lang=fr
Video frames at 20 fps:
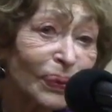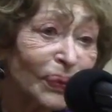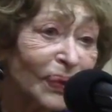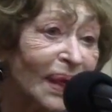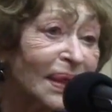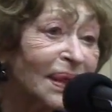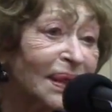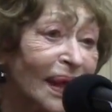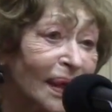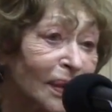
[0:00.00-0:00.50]
Où on
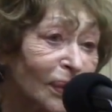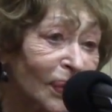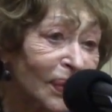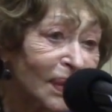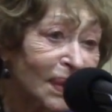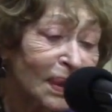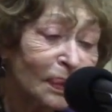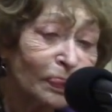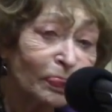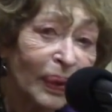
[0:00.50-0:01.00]
a été
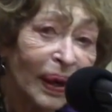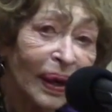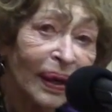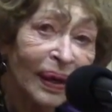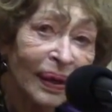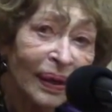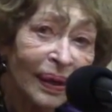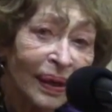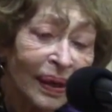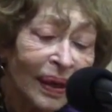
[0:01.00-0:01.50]
accueillis
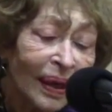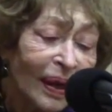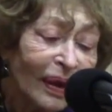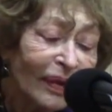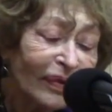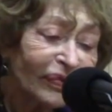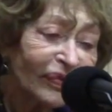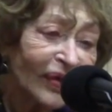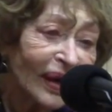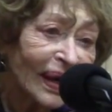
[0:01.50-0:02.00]
par euh,
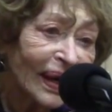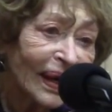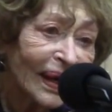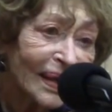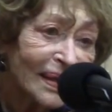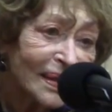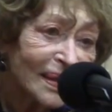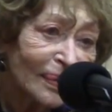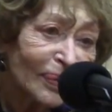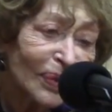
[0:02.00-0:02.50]
Fares
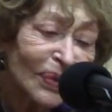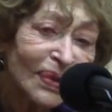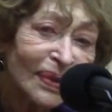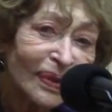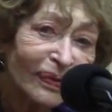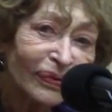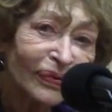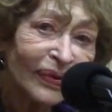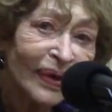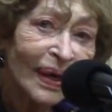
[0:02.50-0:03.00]
et
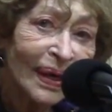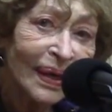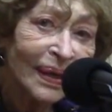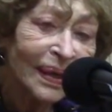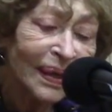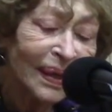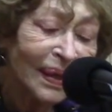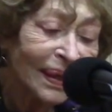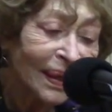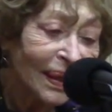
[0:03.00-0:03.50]

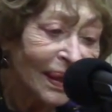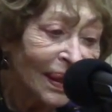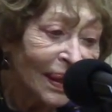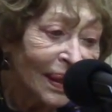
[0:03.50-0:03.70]
Mostefaï,